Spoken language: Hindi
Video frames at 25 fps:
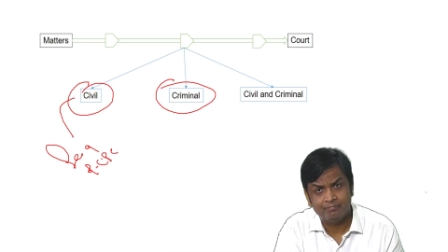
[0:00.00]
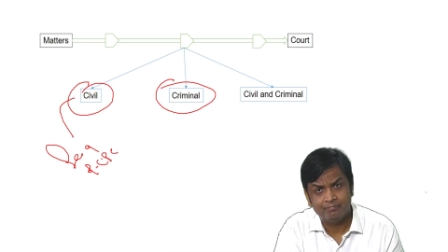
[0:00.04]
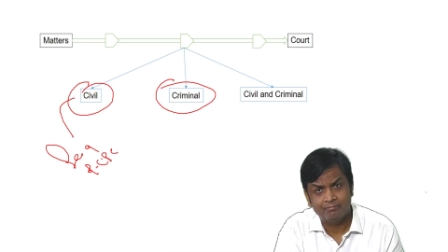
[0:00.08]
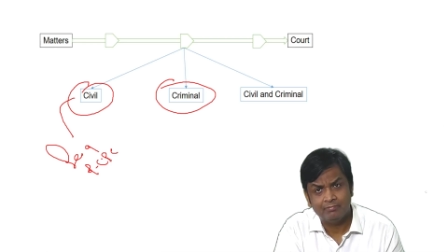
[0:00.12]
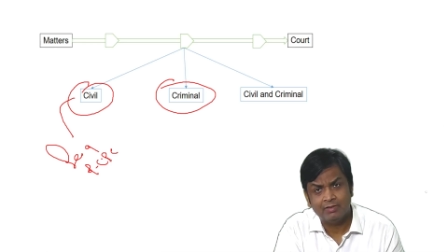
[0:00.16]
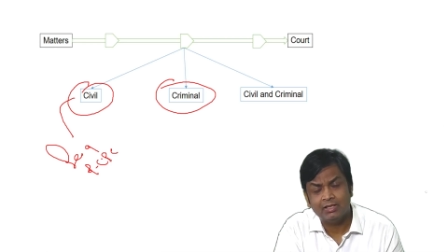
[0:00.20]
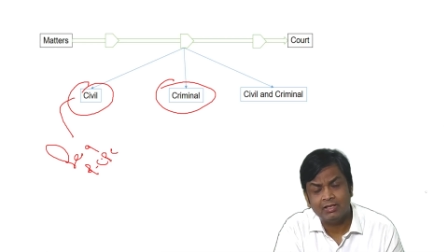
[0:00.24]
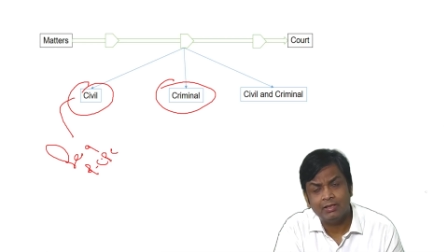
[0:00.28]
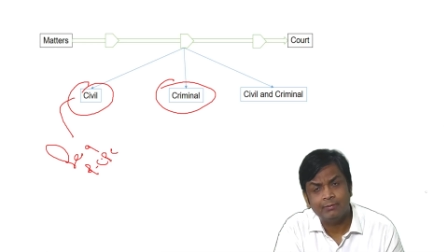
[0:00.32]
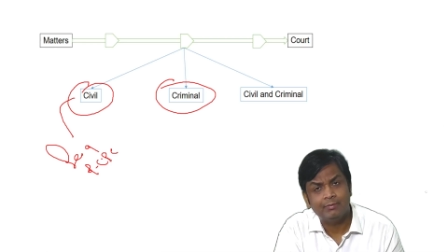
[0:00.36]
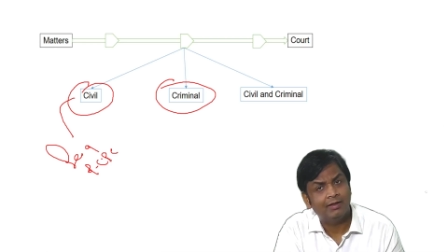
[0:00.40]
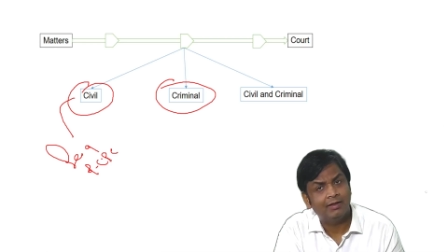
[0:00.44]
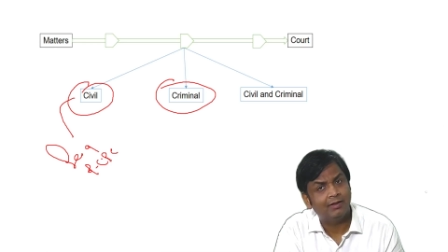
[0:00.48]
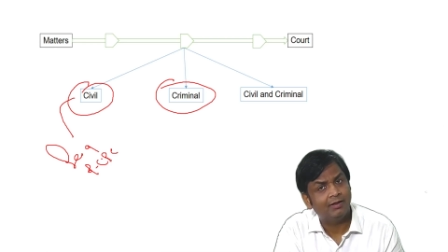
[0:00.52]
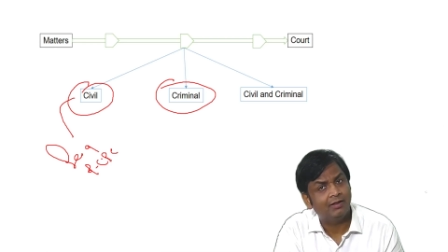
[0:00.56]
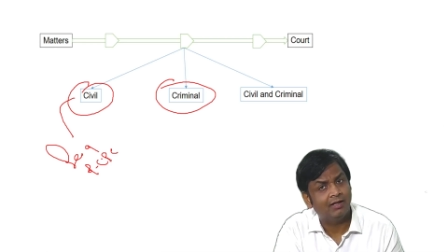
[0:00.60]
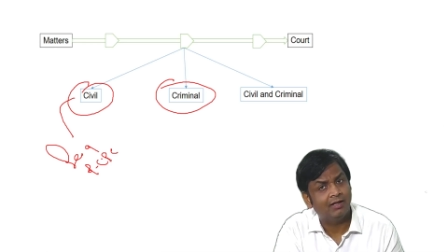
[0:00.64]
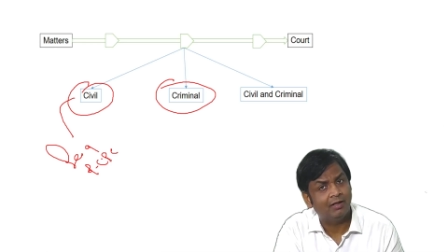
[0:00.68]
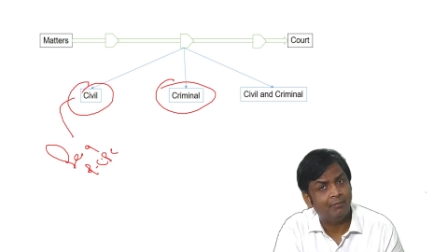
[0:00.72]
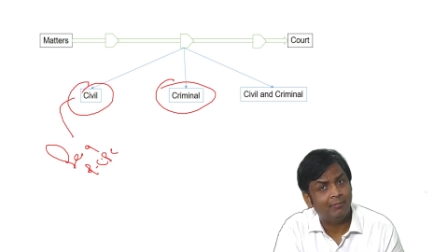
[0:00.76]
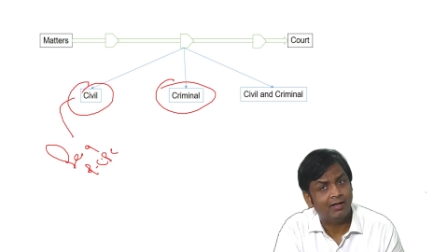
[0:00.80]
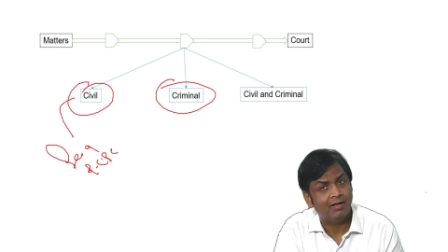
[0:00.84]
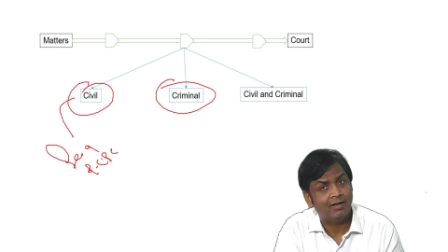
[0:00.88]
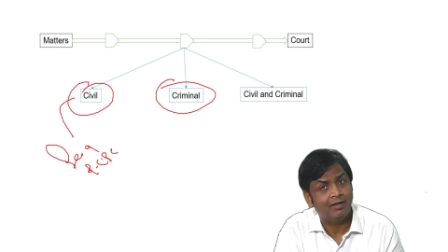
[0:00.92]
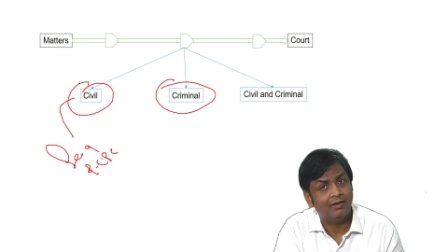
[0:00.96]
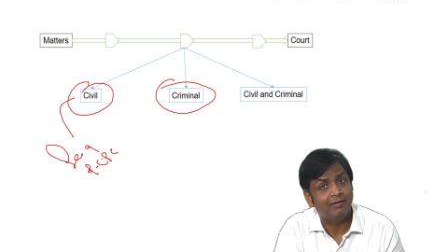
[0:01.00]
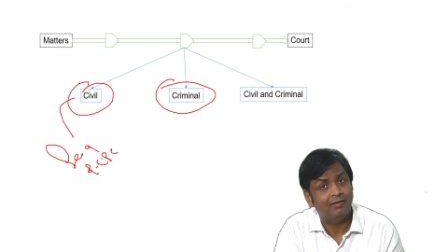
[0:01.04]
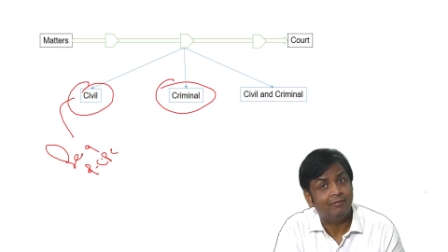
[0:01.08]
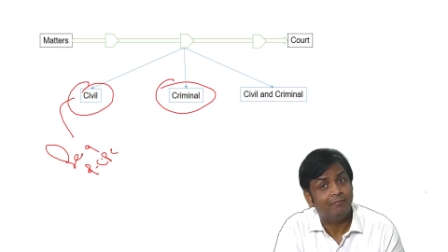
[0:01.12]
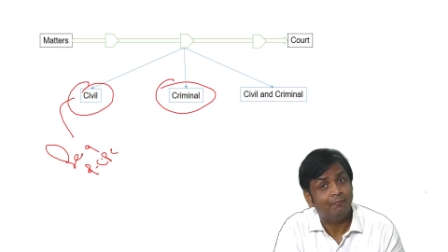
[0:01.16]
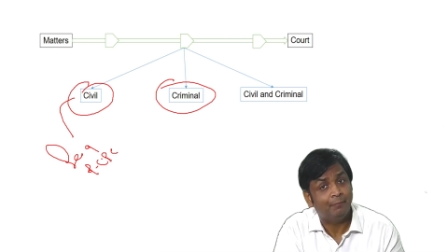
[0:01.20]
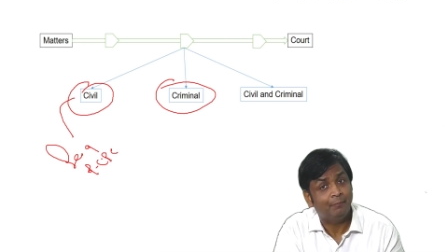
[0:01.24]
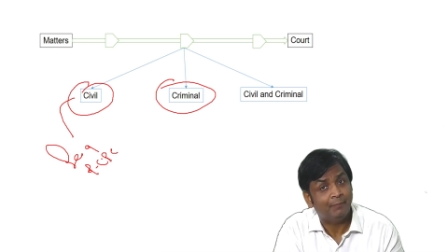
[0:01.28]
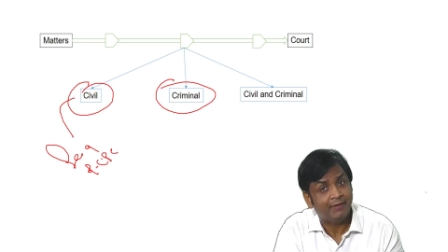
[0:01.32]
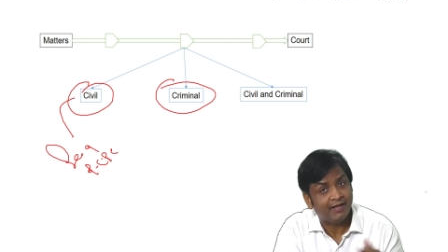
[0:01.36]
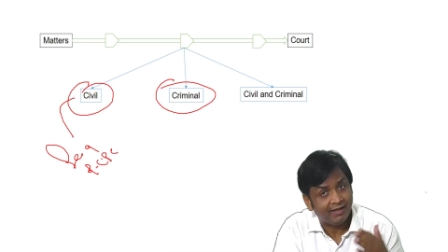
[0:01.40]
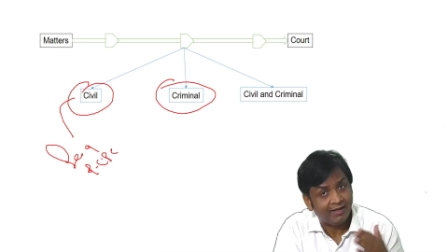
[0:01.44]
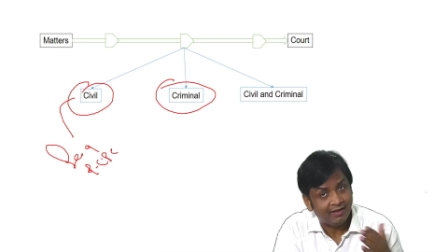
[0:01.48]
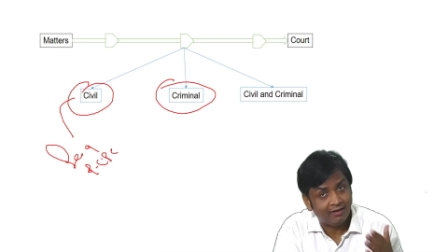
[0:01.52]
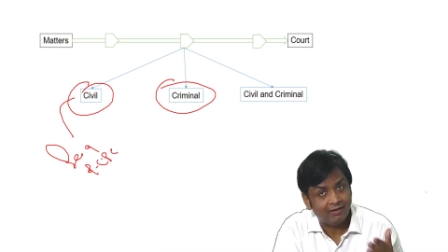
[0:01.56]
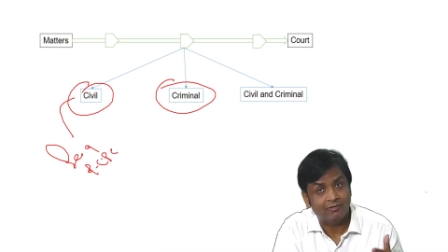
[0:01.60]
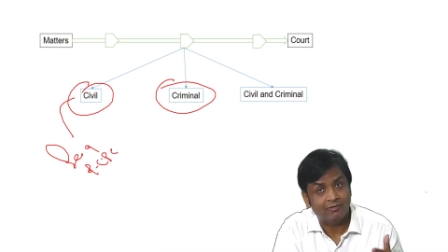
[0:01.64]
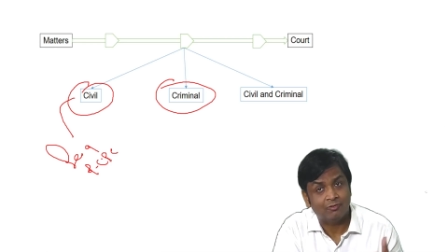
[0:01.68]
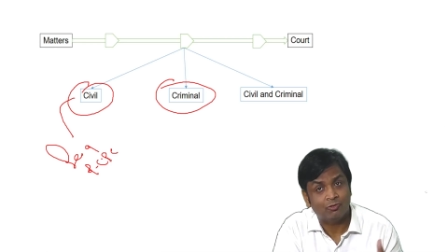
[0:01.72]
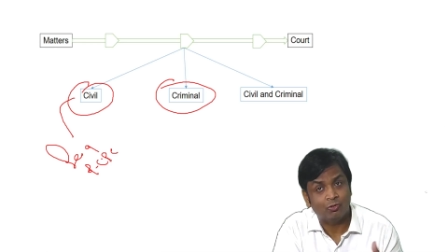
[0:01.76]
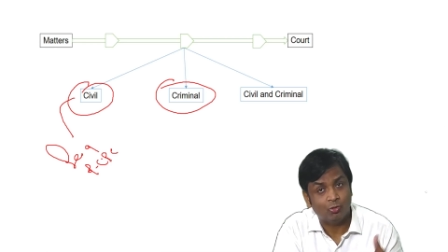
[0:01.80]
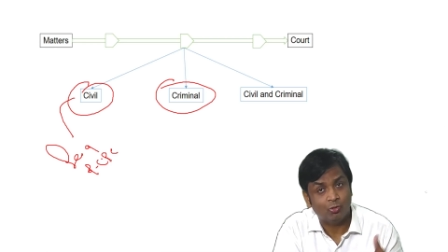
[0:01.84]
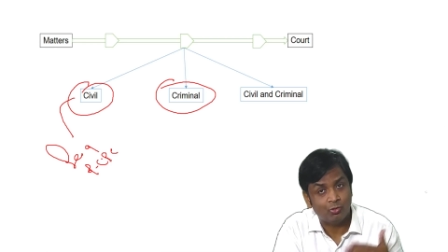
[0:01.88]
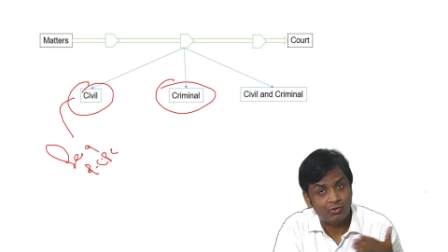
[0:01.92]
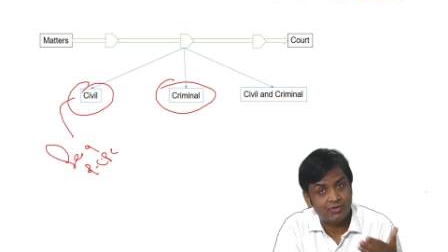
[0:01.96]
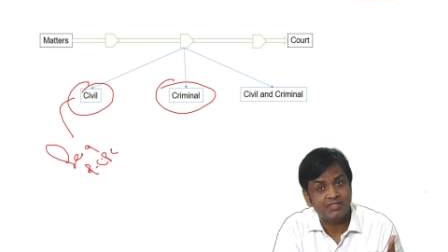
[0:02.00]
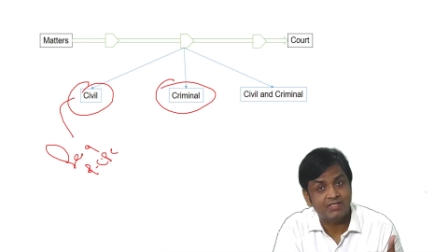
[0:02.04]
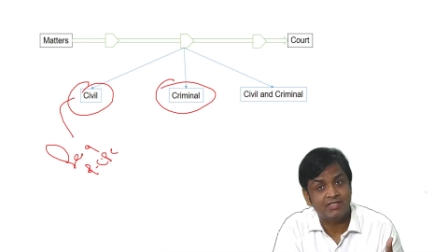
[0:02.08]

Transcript: मतलब अगर हमारा प्रे कोर्ट